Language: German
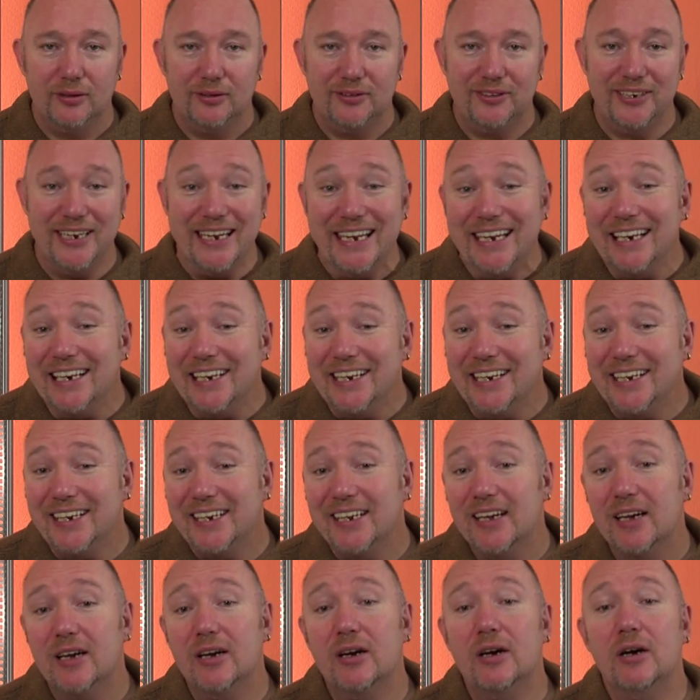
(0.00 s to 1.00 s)

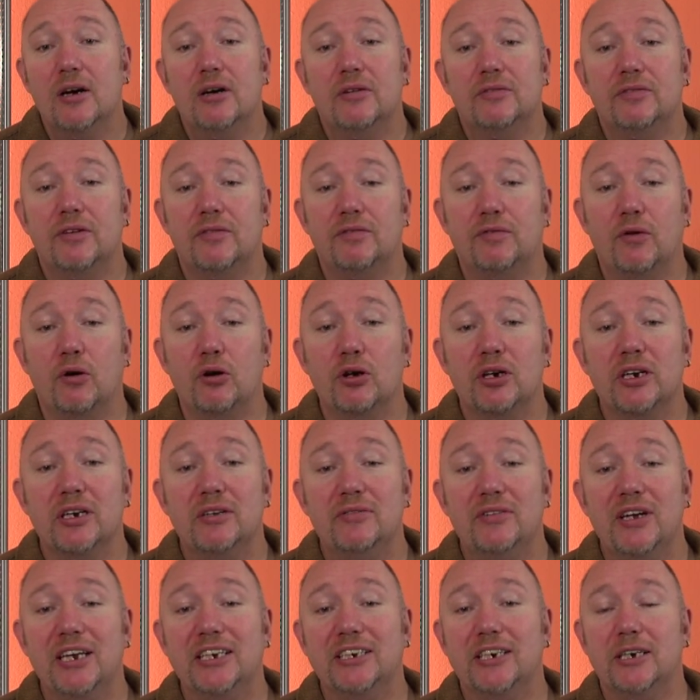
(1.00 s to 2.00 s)
Täglich
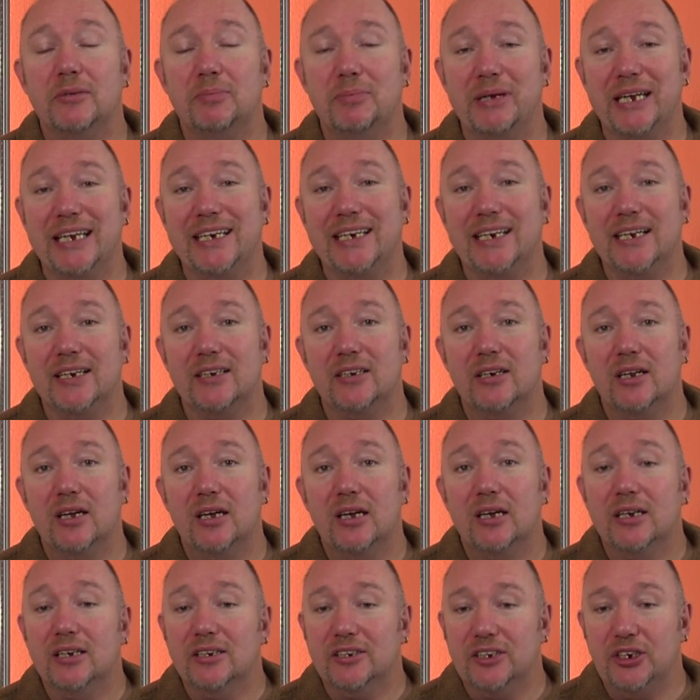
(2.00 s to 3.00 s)
verfolgen wir in den Medien
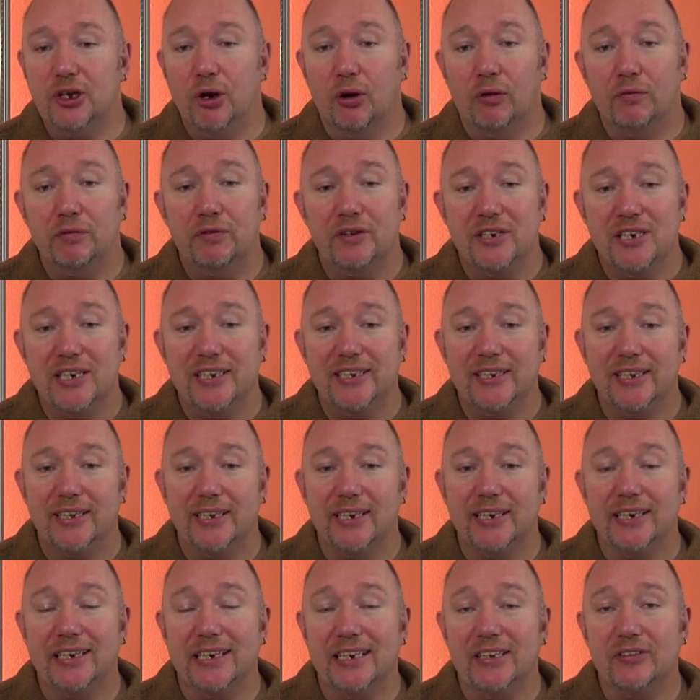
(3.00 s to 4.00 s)
die hoffentliche
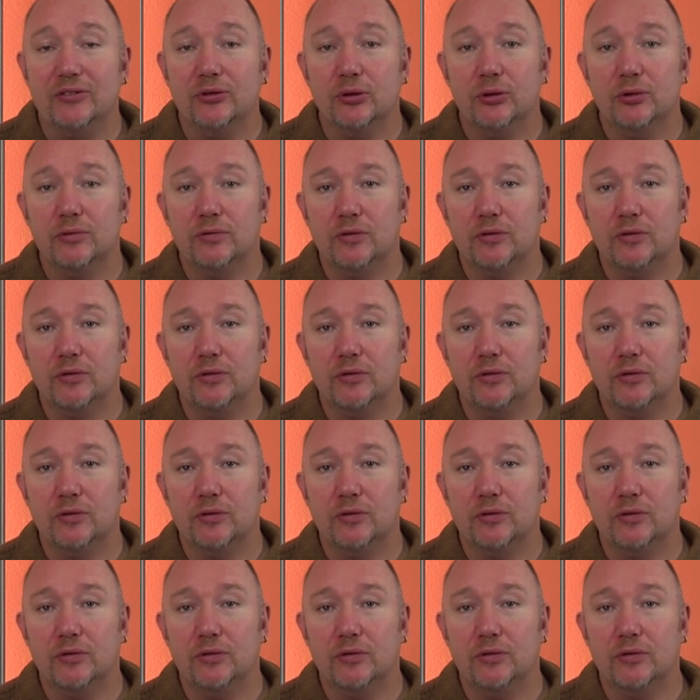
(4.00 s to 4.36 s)
Genesung